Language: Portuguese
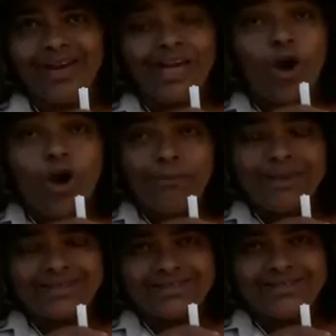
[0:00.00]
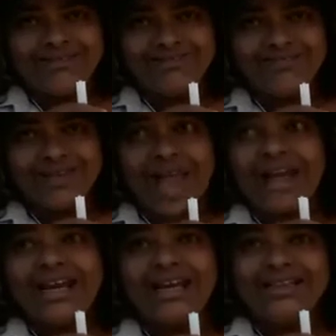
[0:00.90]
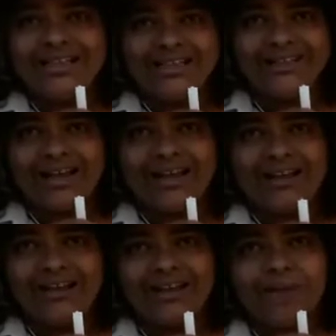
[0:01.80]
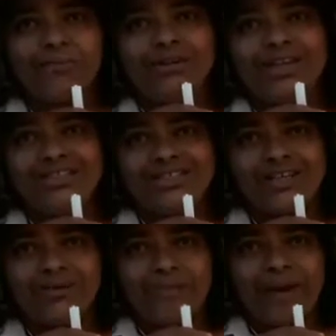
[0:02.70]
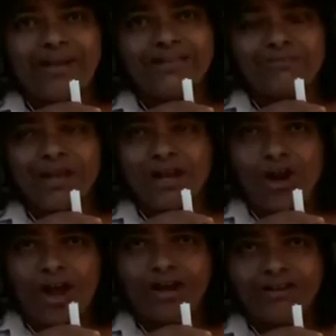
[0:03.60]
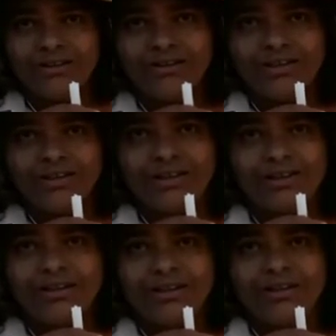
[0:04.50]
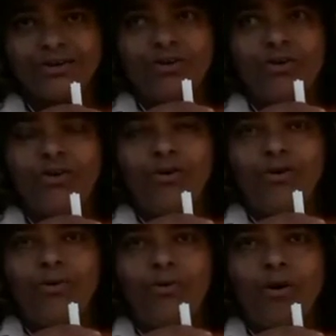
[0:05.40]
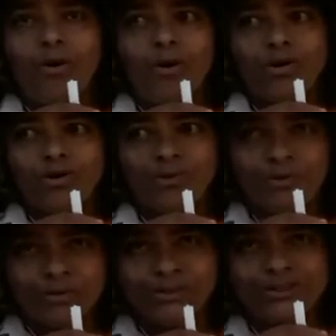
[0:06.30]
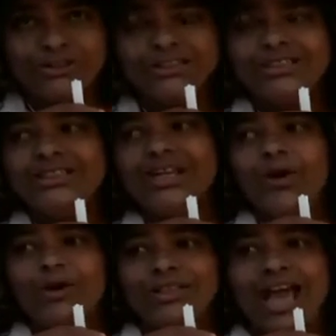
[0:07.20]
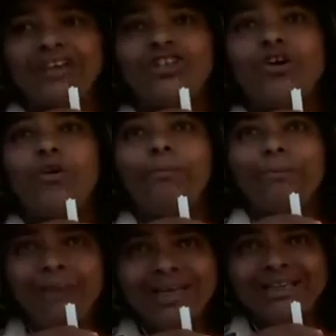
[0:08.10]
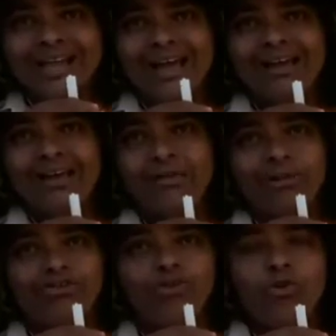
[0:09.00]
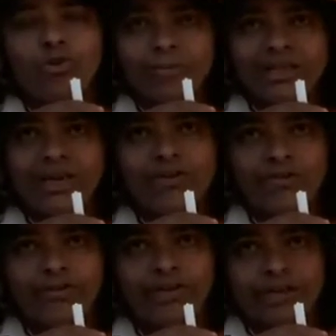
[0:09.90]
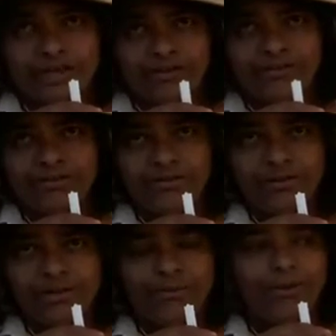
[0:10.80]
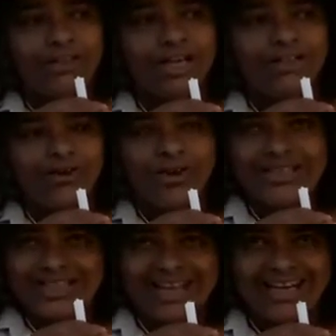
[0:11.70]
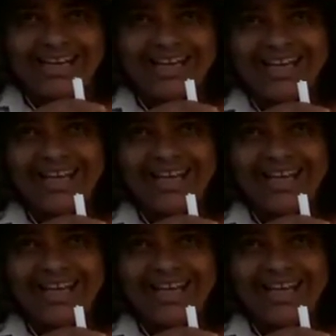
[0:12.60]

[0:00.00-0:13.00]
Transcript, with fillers: E homens que acreditam na mudança de um país melhor, no, no mundo onde haja comida, mas não comida com veneno. Portanto, Rosane,